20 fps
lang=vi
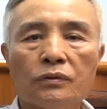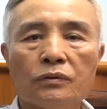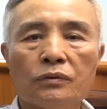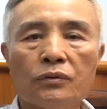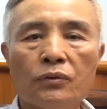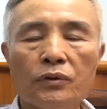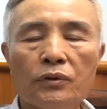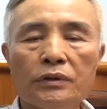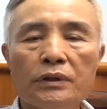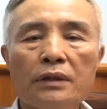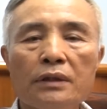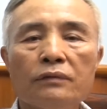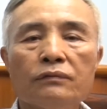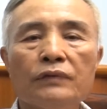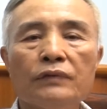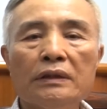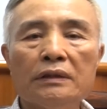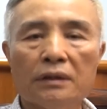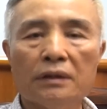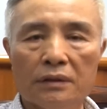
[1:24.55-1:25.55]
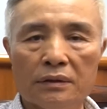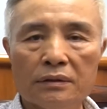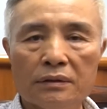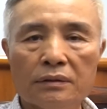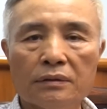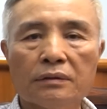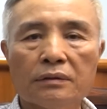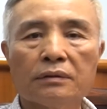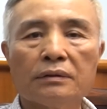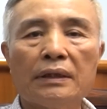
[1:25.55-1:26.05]
Tôi rất vinh dự
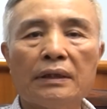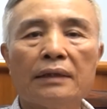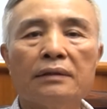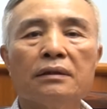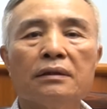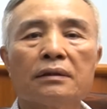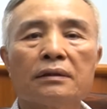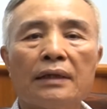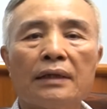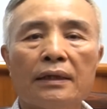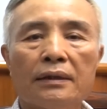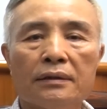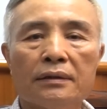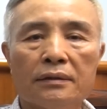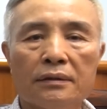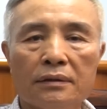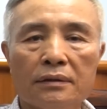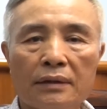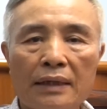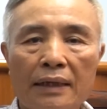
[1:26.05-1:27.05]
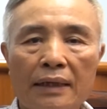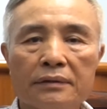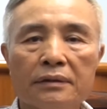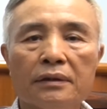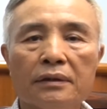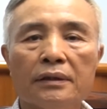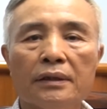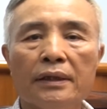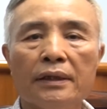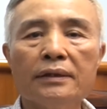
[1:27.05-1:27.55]
là được là, là
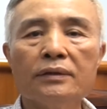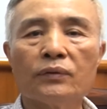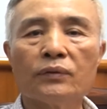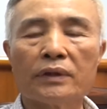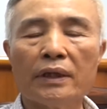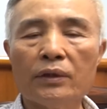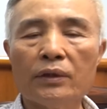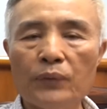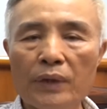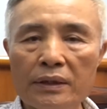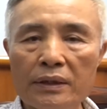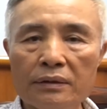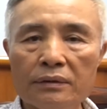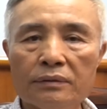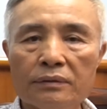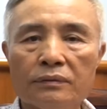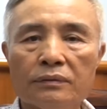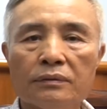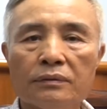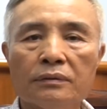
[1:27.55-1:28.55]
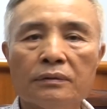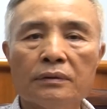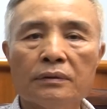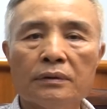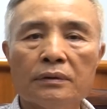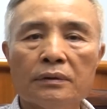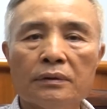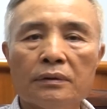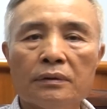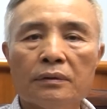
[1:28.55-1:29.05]
người lính của Tây Nguyên
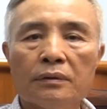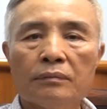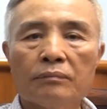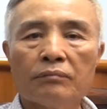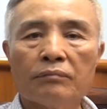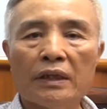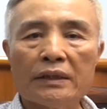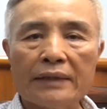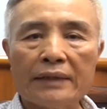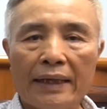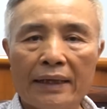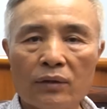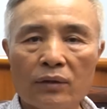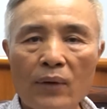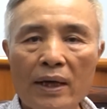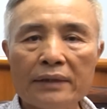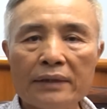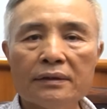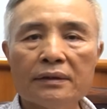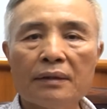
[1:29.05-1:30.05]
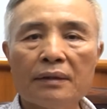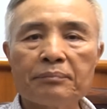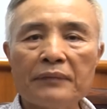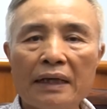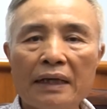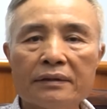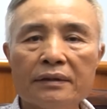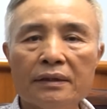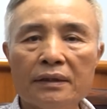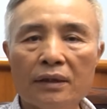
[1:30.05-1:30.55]
mà trải qua những năm
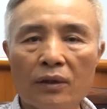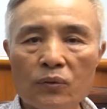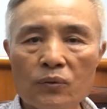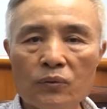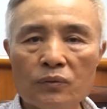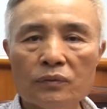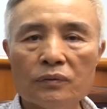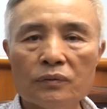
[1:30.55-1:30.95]
tháng chiến đấu.